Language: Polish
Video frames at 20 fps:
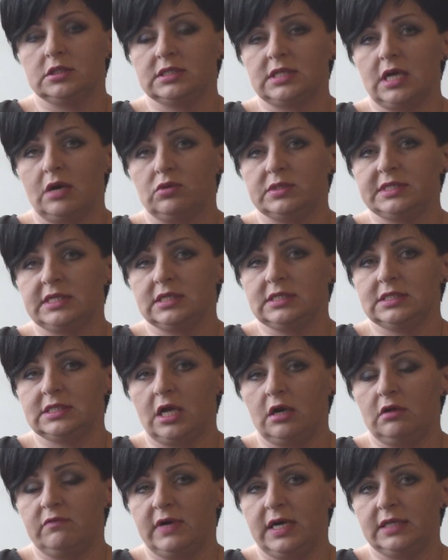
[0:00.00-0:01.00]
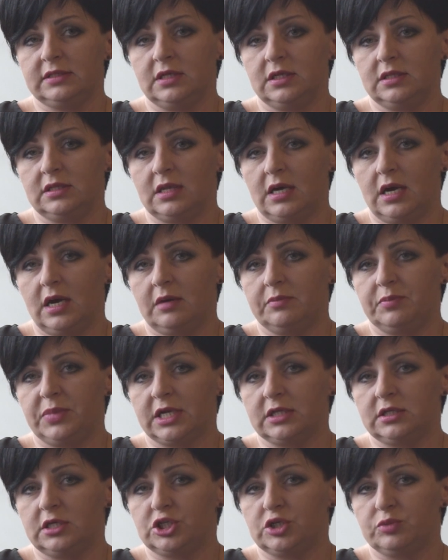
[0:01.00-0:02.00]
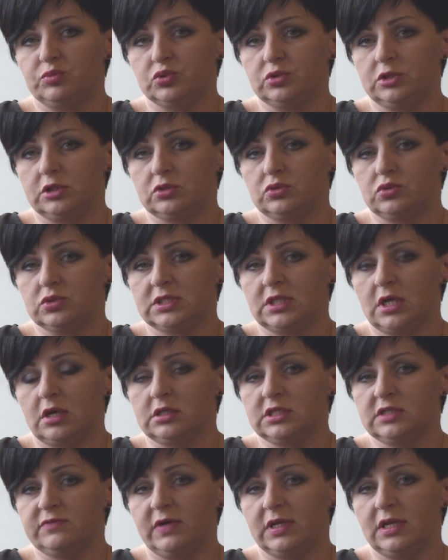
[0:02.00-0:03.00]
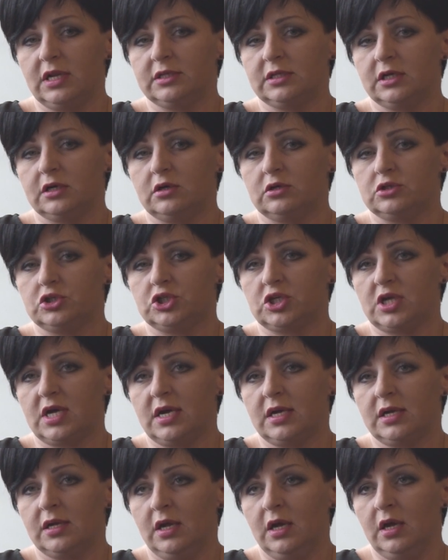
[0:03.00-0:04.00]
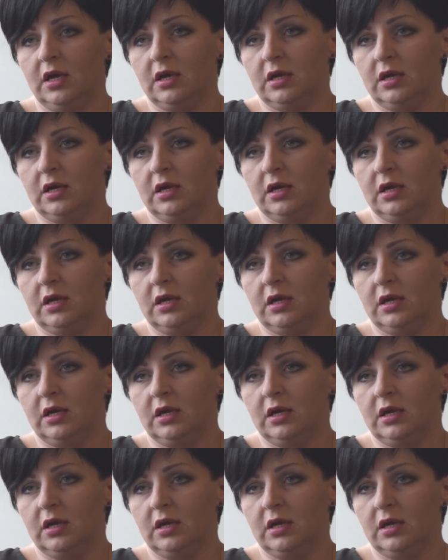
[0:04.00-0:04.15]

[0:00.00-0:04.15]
zostało zainstalowane na parterze budynku starostwa, dlatego że